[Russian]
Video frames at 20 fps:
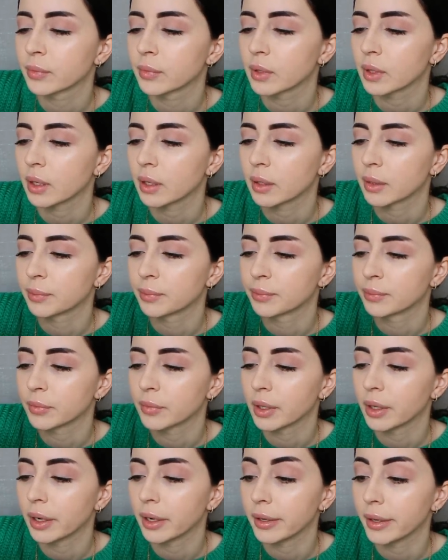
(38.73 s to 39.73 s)
Так,
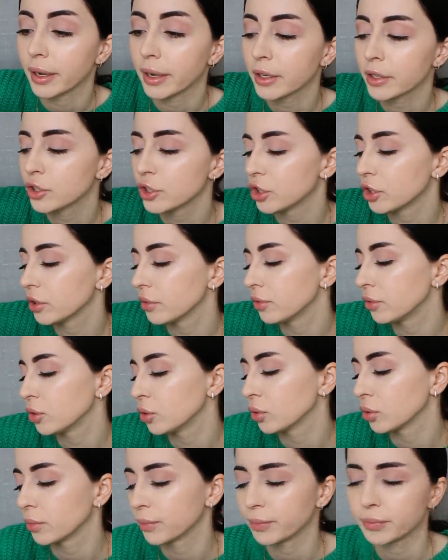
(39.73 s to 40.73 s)
горячее
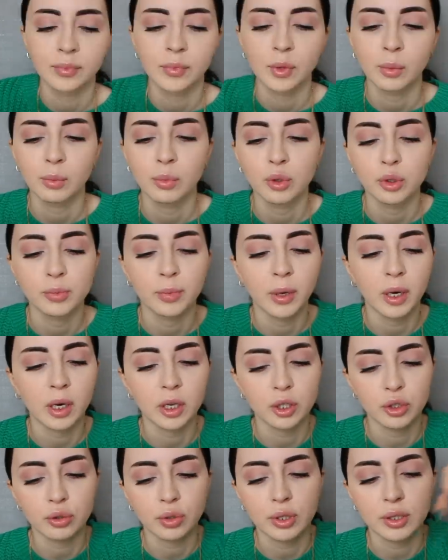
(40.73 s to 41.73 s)
все. Пусть
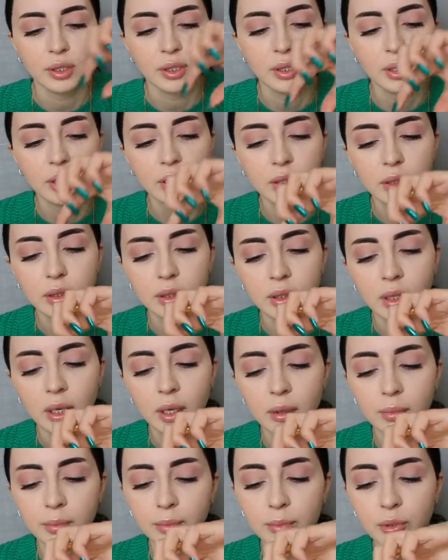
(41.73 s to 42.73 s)
пока что остынет,
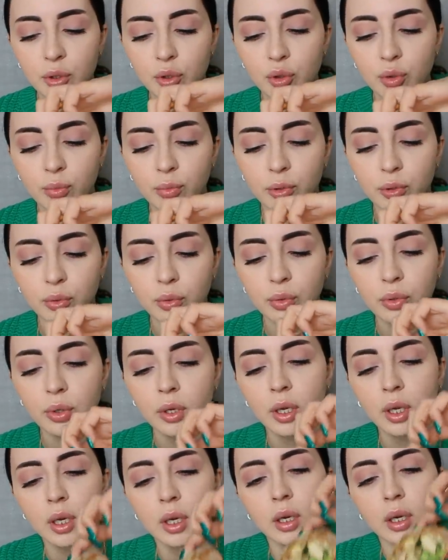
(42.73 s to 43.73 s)
я приступлю
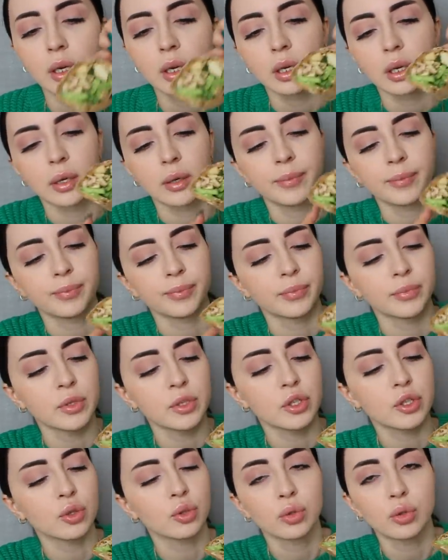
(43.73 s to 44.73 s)
эм,
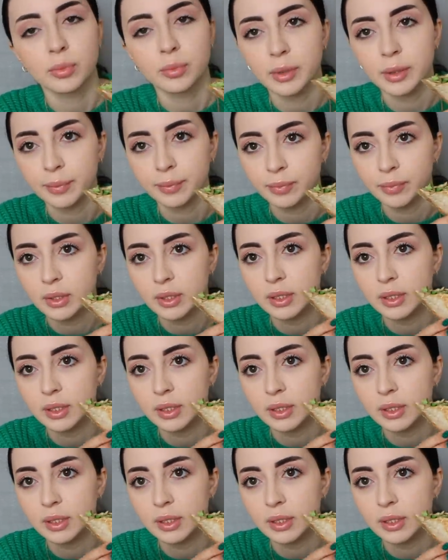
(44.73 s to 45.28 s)
с шаурмы.